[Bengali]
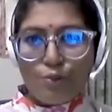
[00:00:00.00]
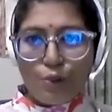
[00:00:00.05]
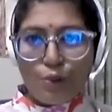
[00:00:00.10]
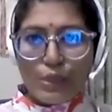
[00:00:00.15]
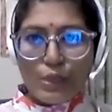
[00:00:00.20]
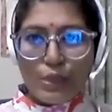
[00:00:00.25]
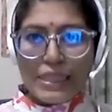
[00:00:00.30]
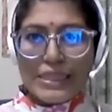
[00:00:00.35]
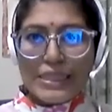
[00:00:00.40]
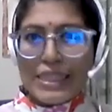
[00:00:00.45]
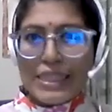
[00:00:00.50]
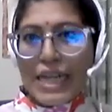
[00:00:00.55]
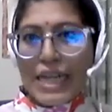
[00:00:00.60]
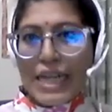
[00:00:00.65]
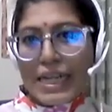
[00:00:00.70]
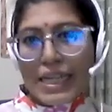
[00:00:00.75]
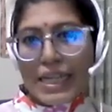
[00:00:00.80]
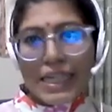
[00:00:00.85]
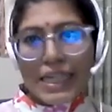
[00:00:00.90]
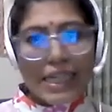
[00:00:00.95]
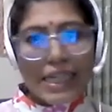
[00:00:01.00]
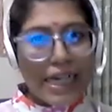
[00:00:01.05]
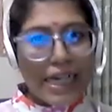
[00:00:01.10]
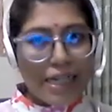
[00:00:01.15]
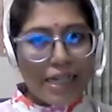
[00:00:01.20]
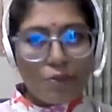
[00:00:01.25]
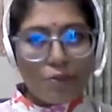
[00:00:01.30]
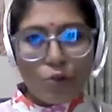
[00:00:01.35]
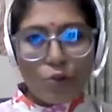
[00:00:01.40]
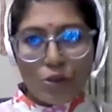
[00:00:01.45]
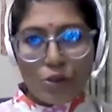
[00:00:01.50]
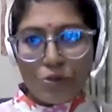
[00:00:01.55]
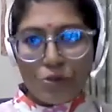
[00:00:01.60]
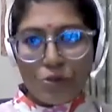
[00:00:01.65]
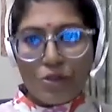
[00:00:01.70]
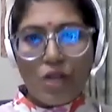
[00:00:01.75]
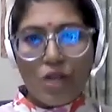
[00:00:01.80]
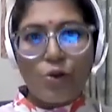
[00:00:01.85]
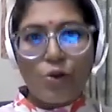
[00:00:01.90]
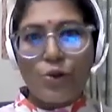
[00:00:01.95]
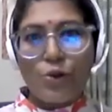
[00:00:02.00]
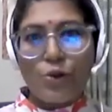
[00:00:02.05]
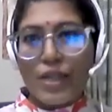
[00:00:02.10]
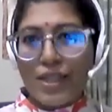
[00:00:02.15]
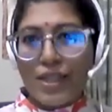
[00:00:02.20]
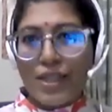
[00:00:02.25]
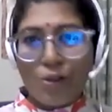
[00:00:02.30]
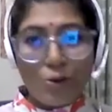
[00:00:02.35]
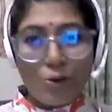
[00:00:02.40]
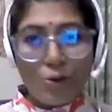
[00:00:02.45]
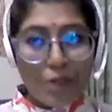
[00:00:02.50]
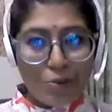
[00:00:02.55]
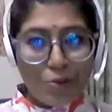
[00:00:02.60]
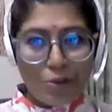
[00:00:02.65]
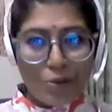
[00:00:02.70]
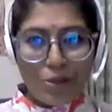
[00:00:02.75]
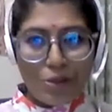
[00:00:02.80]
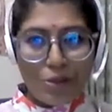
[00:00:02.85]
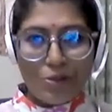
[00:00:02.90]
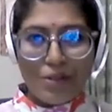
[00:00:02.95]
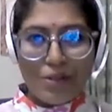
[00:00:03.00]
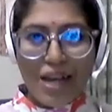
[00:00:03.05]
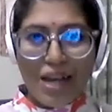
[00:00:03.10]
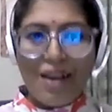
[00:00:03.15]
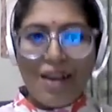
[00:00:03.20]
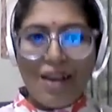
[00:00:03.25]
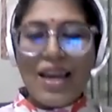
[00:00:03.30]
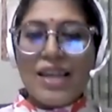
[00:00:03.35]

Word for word: বলি যে কানাকে কানা বলিও না খোরাকে খোরা বলিও না